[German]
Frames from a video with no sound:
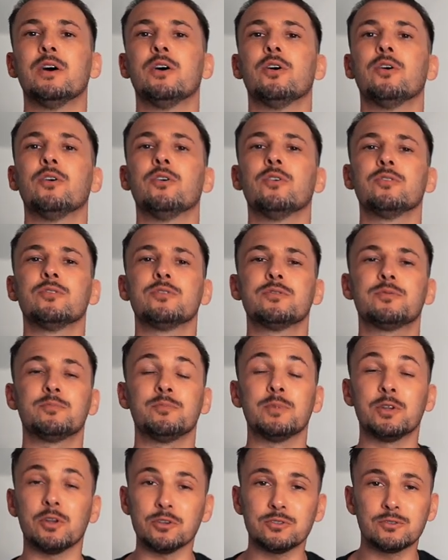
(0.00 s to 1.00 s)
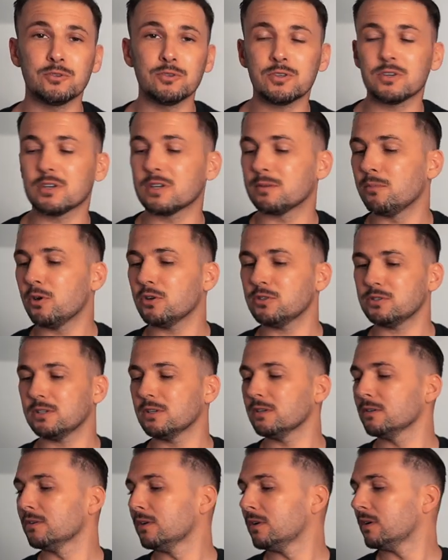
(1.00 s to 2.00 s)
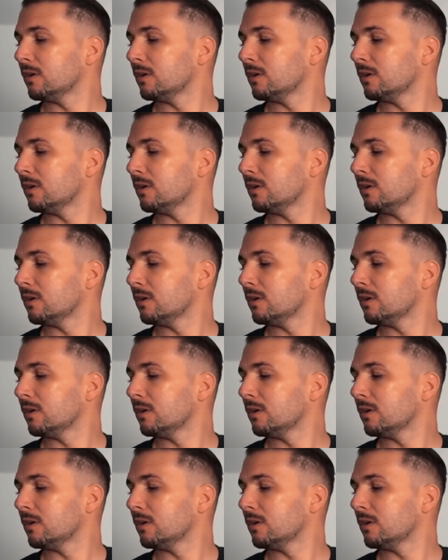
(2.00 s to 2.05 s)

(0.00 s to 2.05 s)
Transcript: und mit euch durchgehen möchte.